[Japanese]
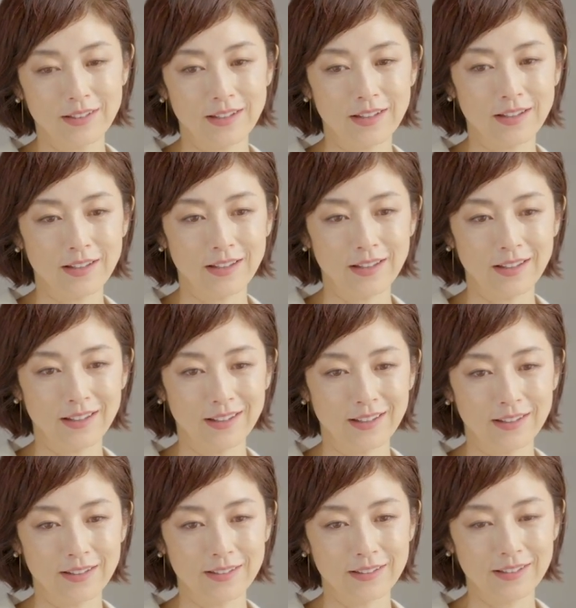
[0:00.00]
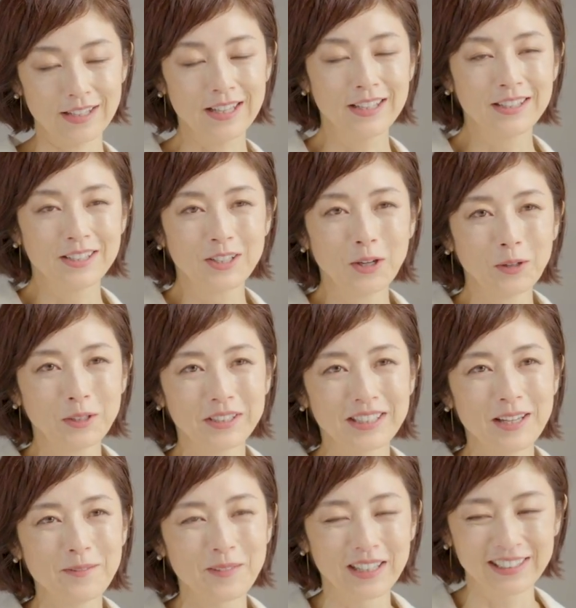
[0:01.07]
えー、緊張し
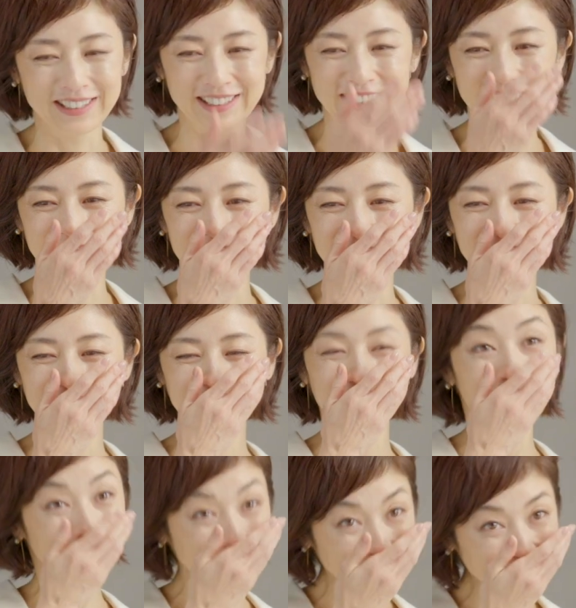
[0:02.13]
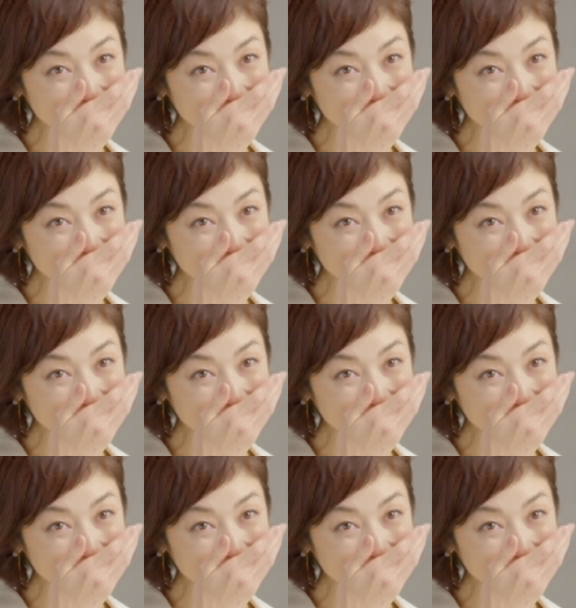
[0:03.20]
てましたよ。